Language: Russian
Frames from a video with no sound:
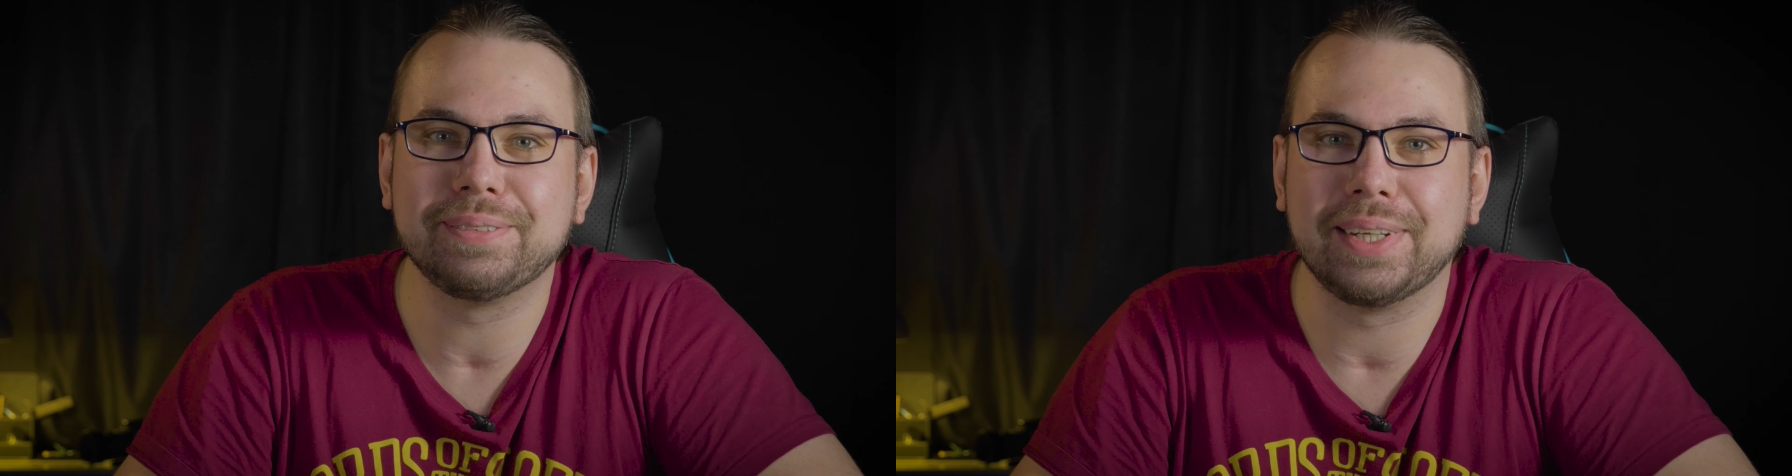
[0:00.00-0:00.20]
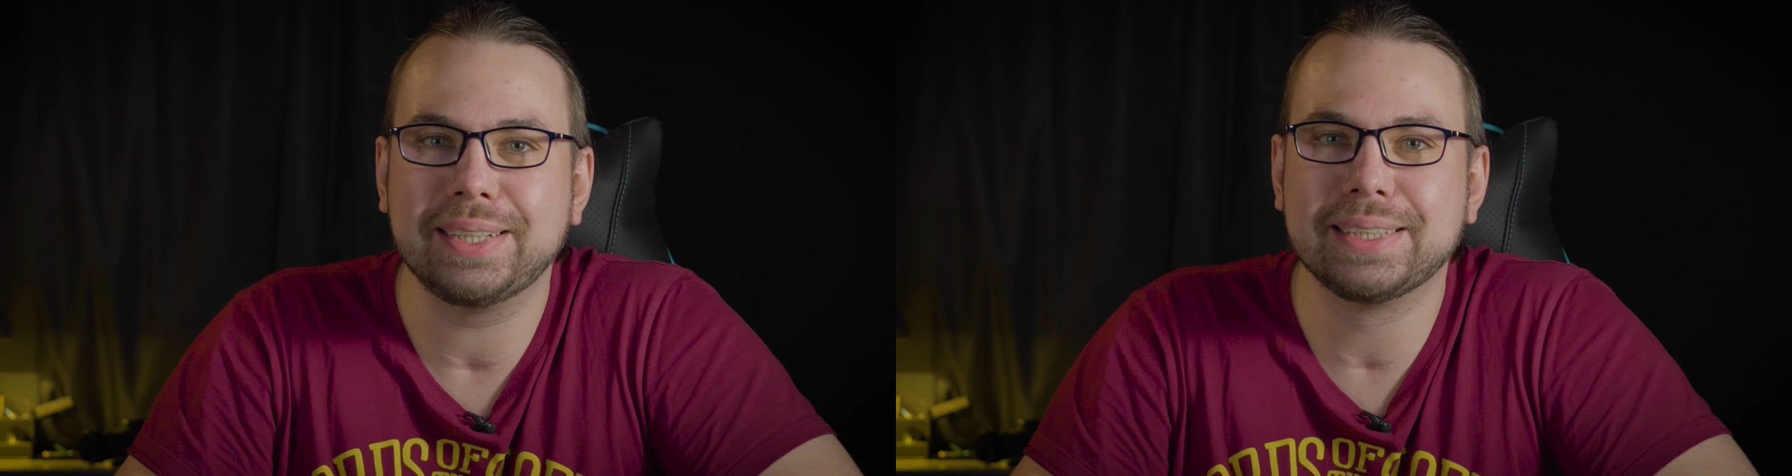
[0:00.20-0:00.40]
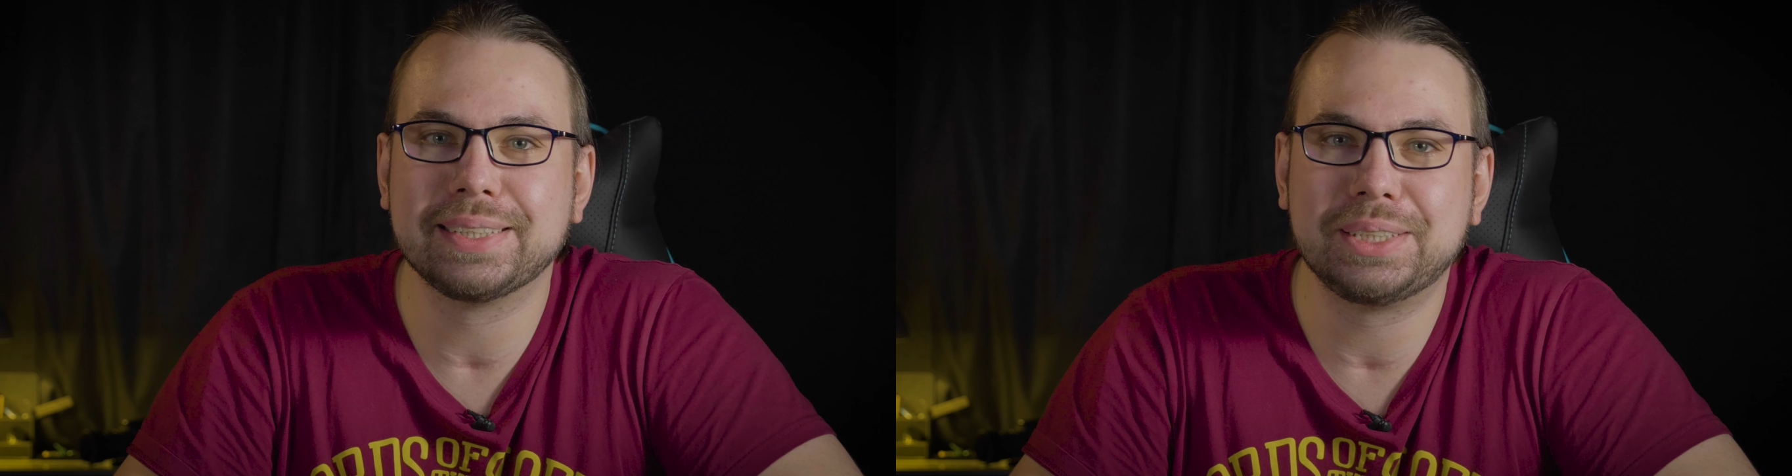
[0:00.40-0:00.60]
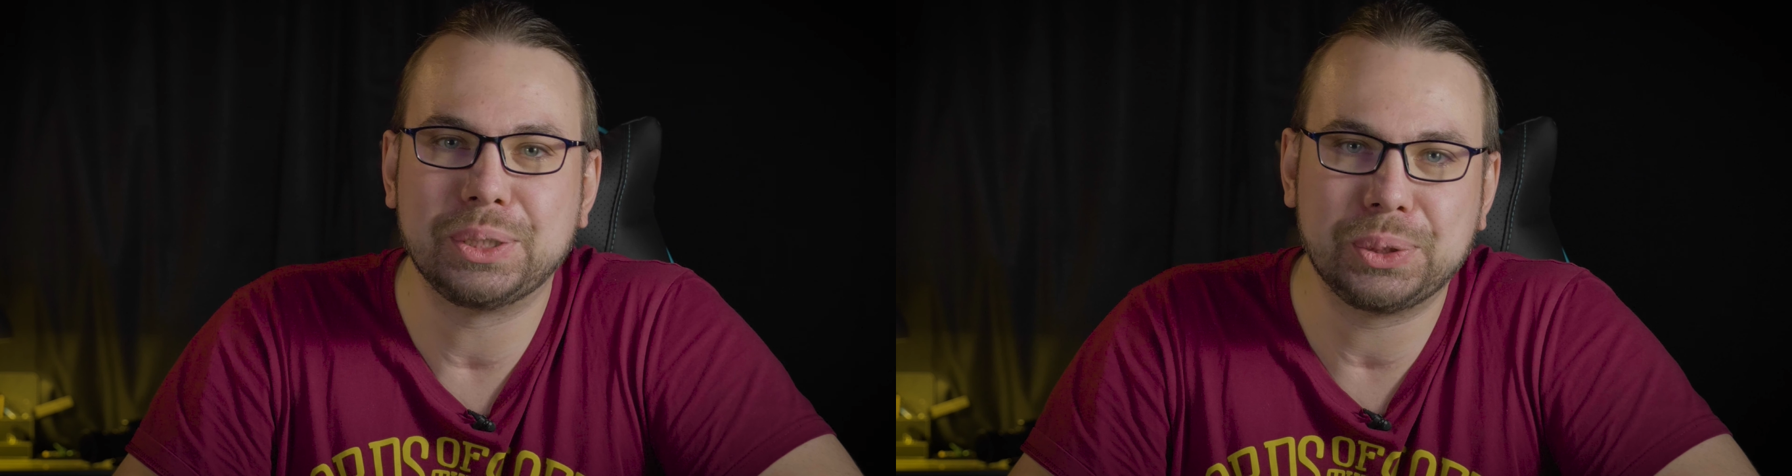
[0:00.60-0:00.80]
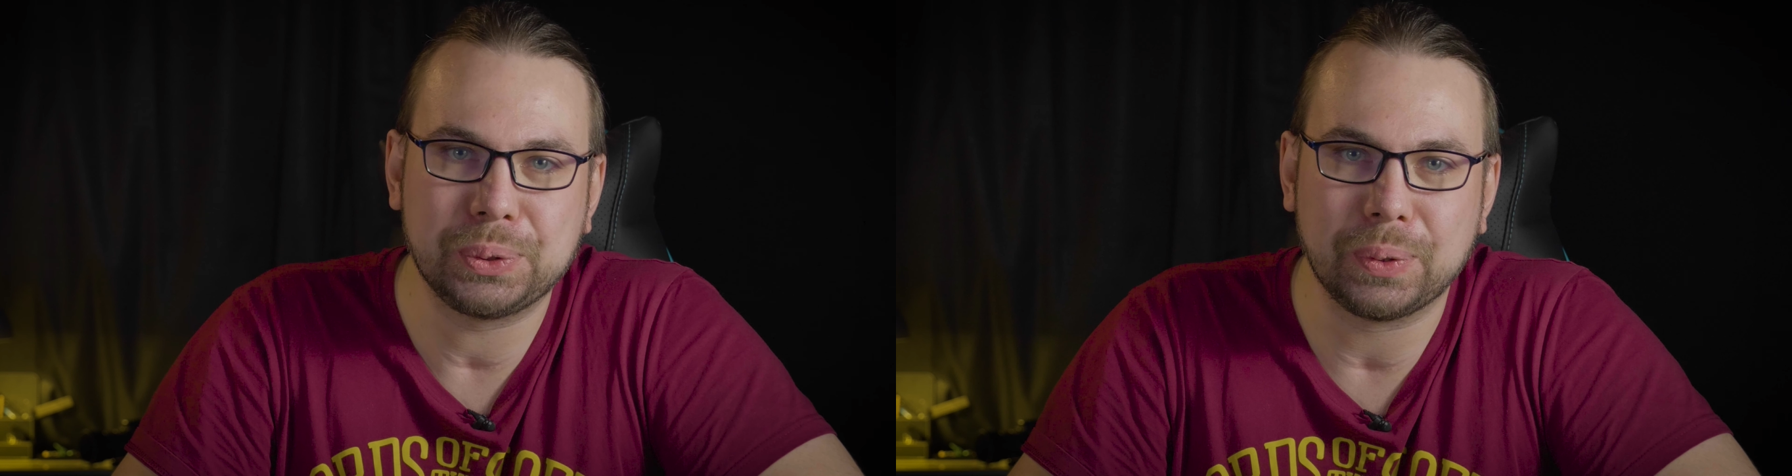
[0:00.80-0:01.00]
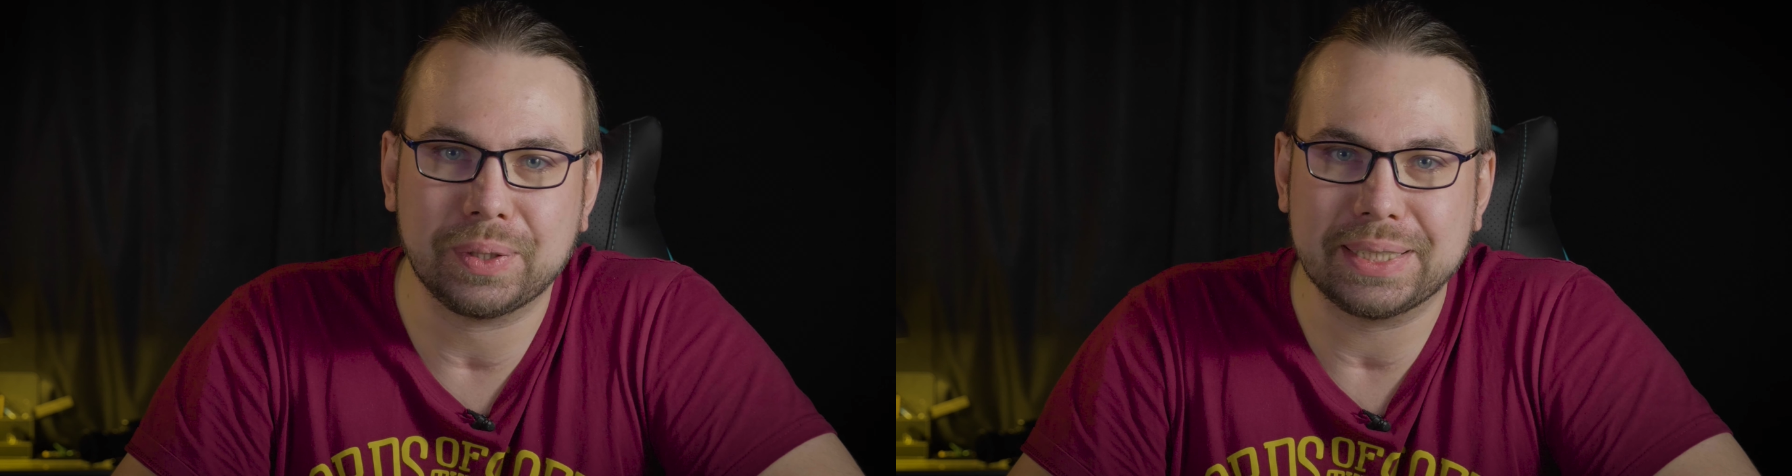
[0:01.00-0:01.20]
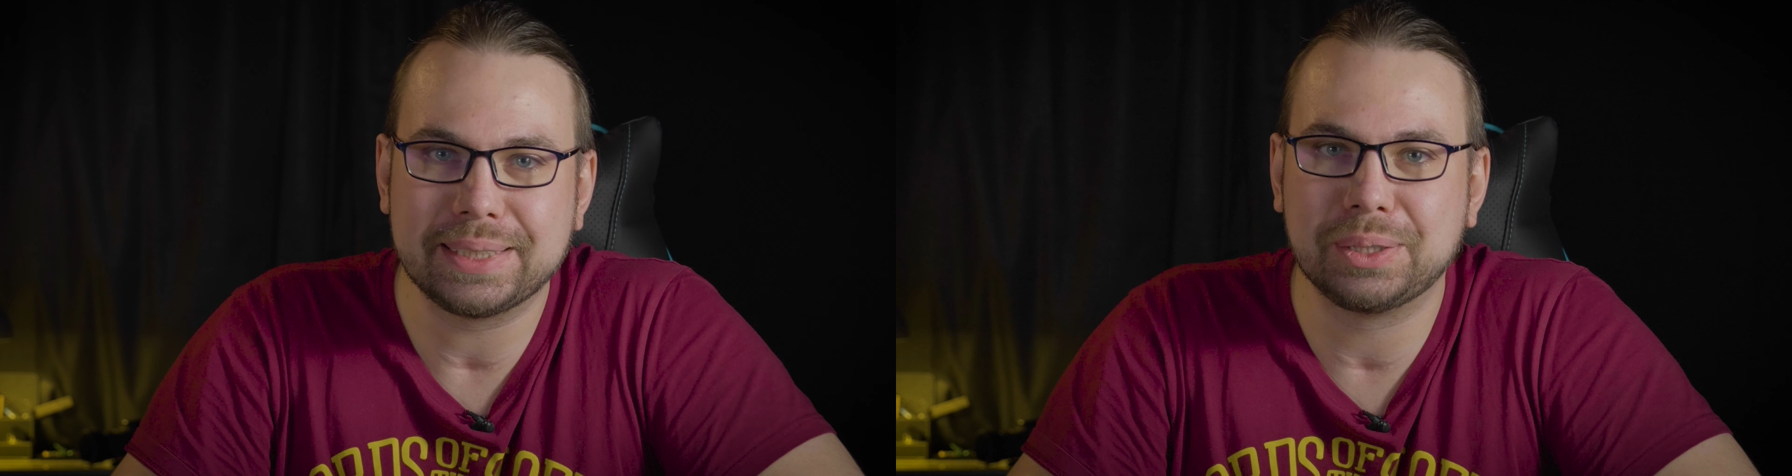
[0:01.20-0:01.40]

влагозащищенность.